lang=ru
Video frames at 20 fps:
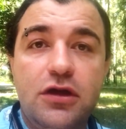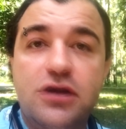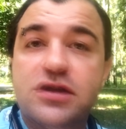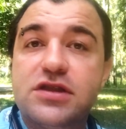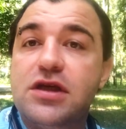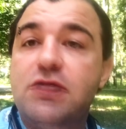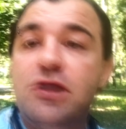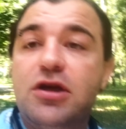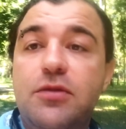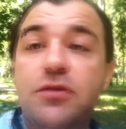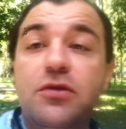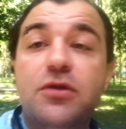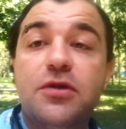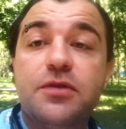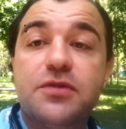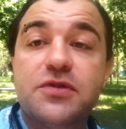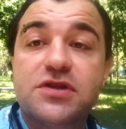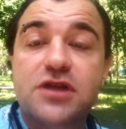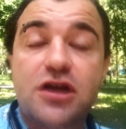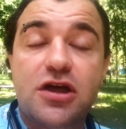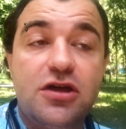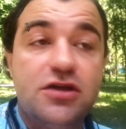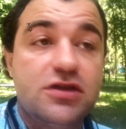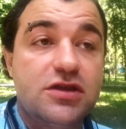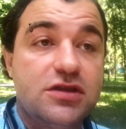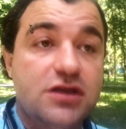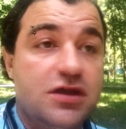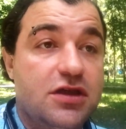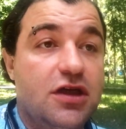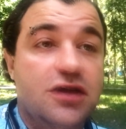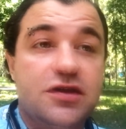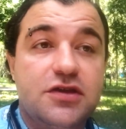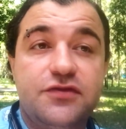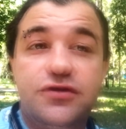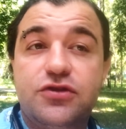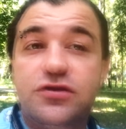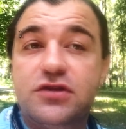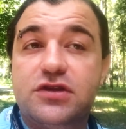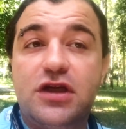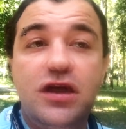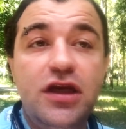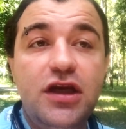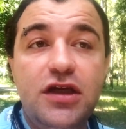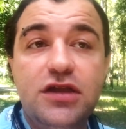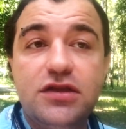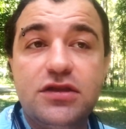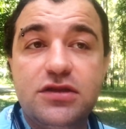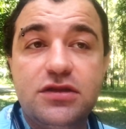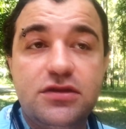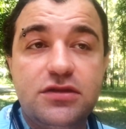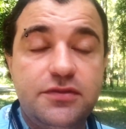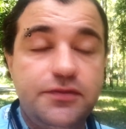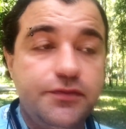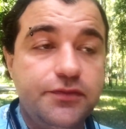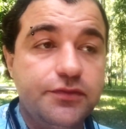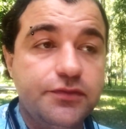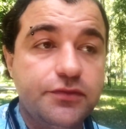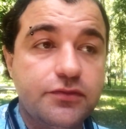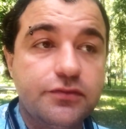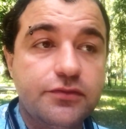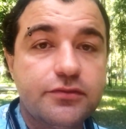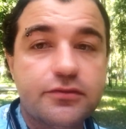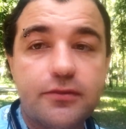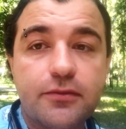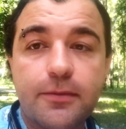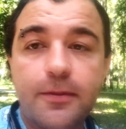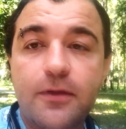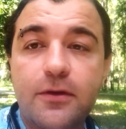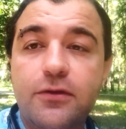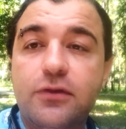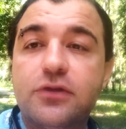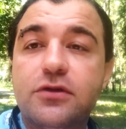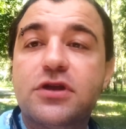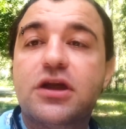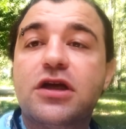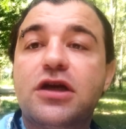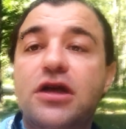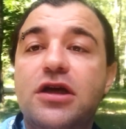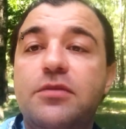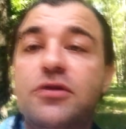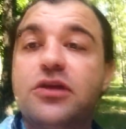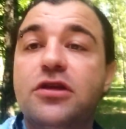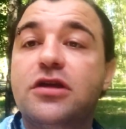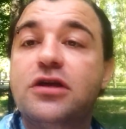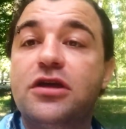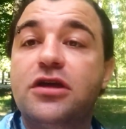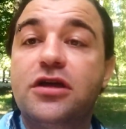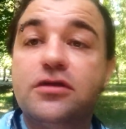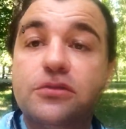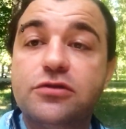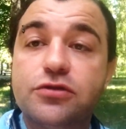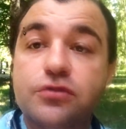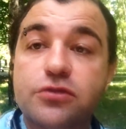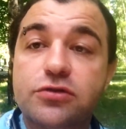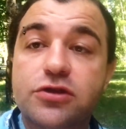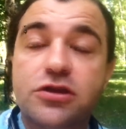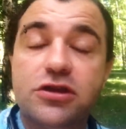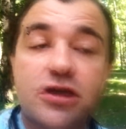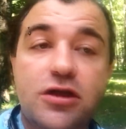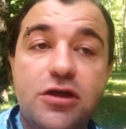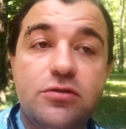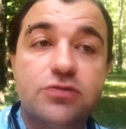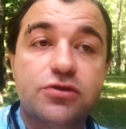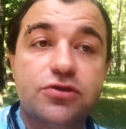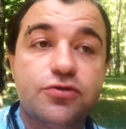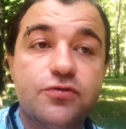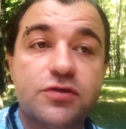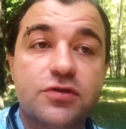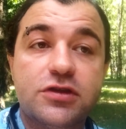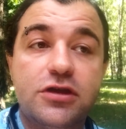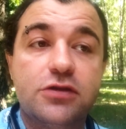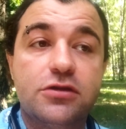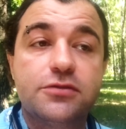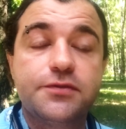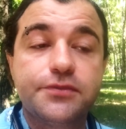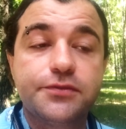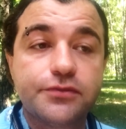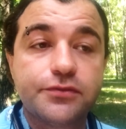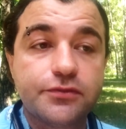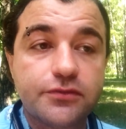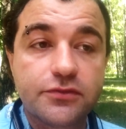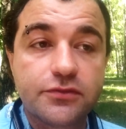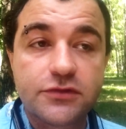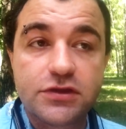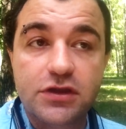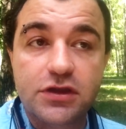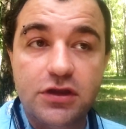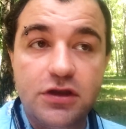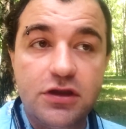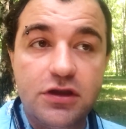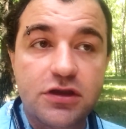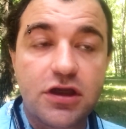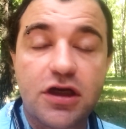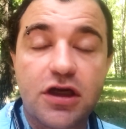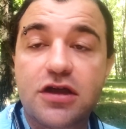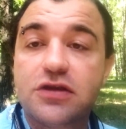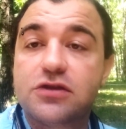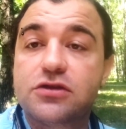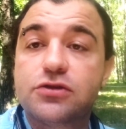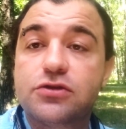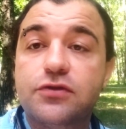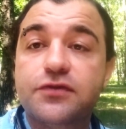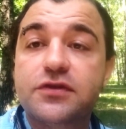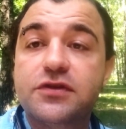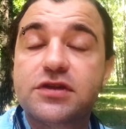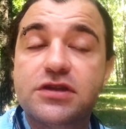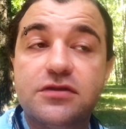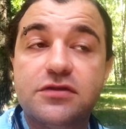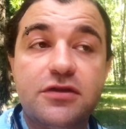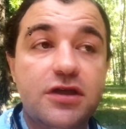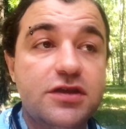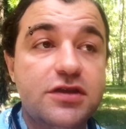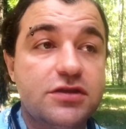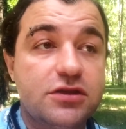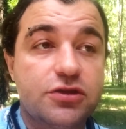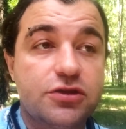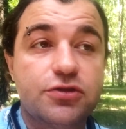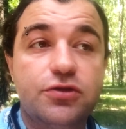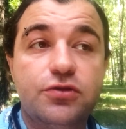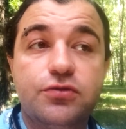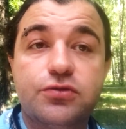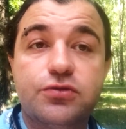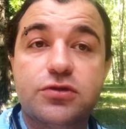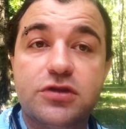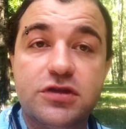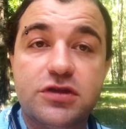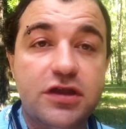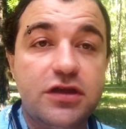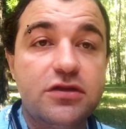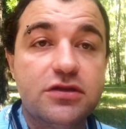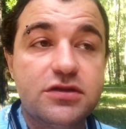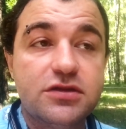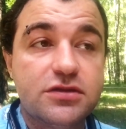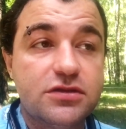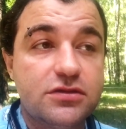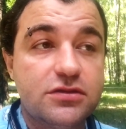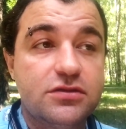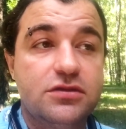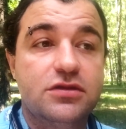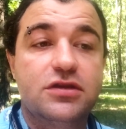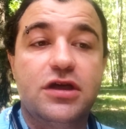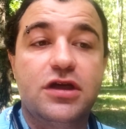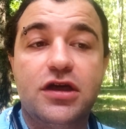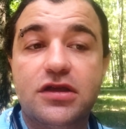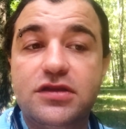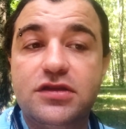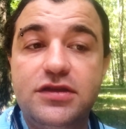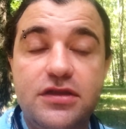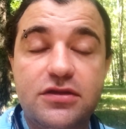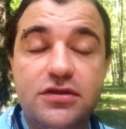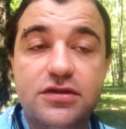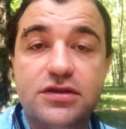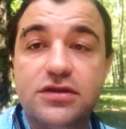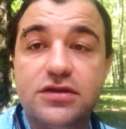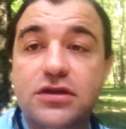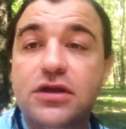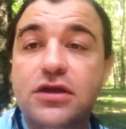Со временем я постараюсь это как-то все склеить. Вот, как именно, я вот у Женька уже узнал, как этот софт называется, что нужно делать, как делать